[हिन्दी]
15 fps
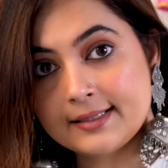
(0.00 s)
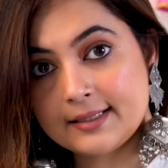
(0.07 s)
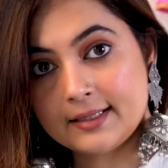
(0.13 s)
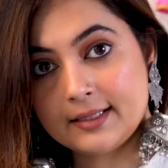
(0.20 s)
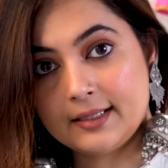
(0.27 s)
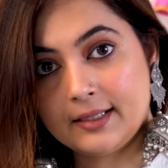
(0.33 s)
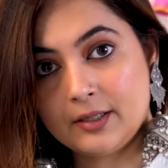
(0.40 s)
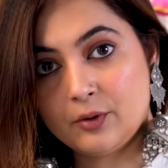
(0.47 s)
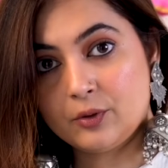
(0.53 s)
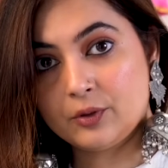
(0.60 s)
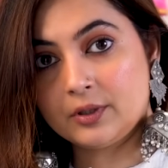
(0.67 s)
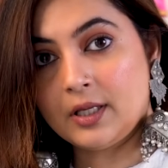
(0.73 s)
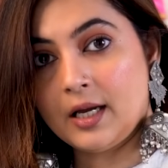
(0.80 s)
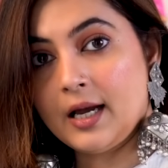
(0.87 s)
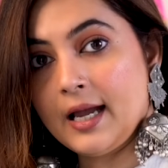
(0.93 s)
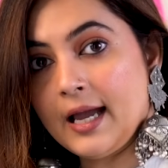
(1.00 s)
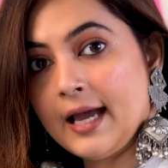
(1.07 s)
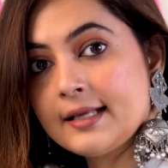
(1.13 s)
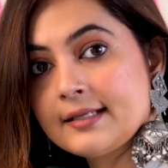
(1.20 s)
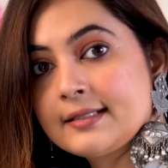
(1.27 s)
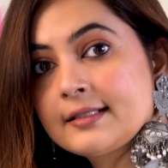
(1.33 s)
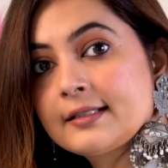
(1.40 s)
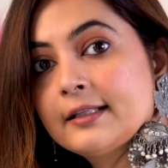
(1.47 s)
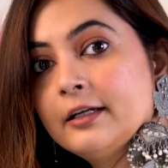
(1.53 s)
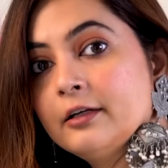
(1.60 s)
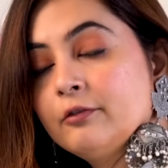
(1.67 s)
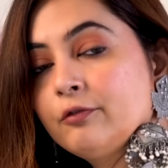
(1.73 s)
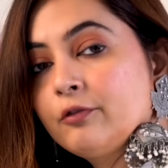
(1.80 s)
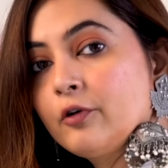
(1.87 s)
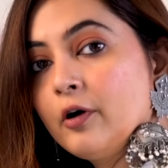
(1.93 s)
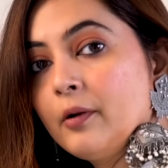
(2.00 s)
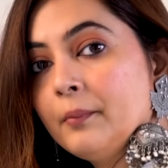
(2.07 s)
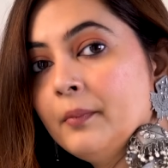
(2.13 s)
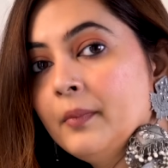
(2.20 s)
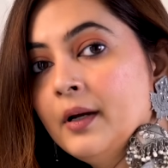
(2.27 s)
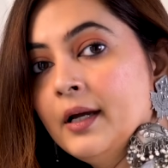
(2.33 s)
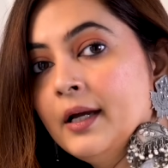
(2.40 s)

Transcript: uh, कुर्ता हैज़ स्लिट फ्रॉम